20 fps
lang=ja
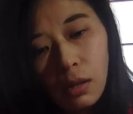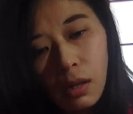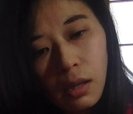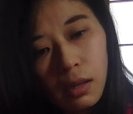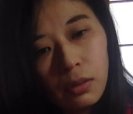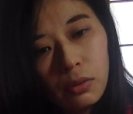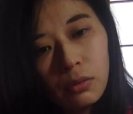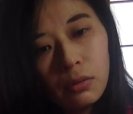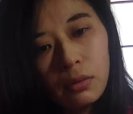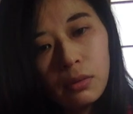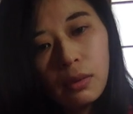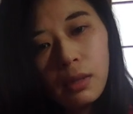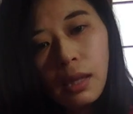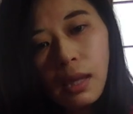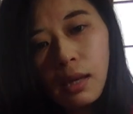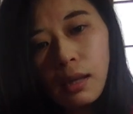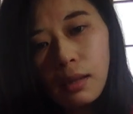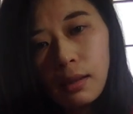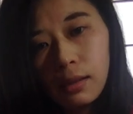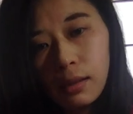あの、
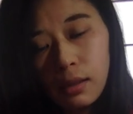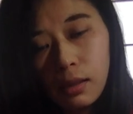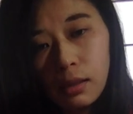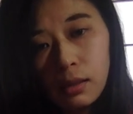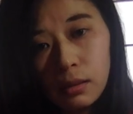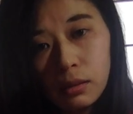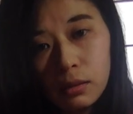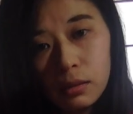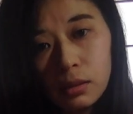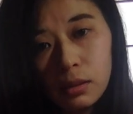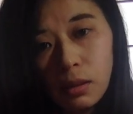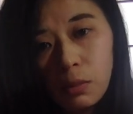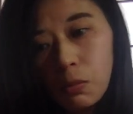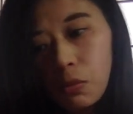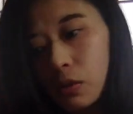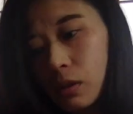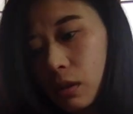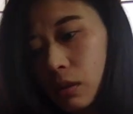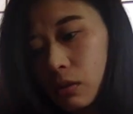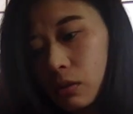ケアだけして
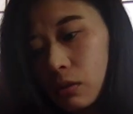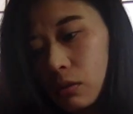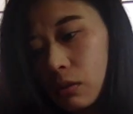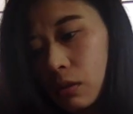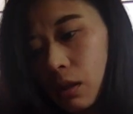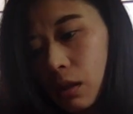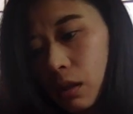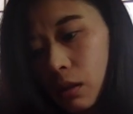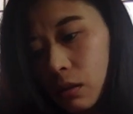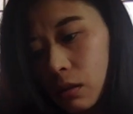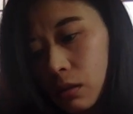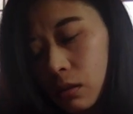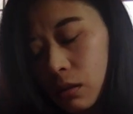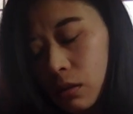もらうので、